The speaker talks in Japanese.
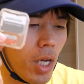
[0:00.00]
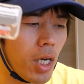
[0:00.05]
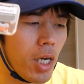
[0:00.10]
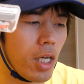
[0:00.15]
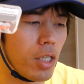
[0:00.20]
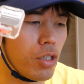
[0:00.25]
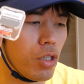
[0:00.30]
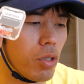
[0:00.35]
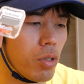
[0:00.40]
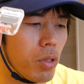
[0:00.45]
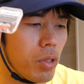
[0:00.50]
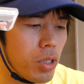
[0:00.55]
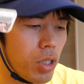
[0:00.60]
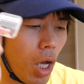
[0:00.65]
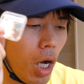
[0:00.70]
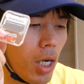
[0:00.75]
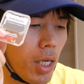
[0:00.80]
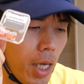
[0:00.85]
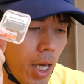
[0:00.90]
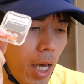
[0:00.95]
ななじゅう
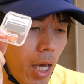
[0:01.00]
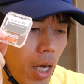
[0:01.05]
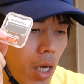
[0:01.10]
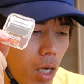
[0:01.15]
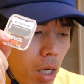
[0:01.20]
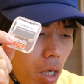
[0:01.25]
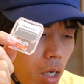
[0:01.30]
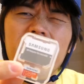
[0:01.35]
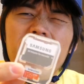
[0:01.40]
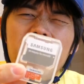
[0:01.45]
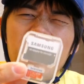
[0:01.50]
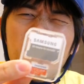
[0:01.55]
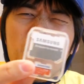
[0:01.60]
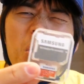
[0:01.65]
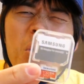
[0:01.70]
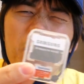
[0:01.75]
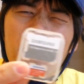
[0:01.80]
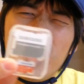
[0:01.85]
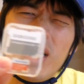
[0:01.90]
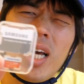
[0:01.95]
さんえん、いっ
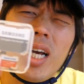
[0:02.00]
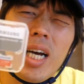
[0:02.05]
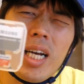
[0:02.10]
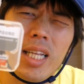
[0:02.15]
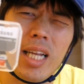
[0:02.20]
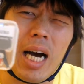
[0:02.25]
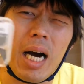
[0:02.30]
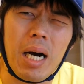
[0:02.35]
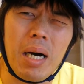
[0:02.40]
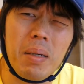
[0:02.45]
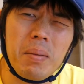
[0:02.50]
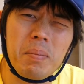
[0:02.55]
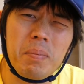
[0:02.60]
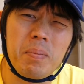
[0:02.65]
こだけ買えた。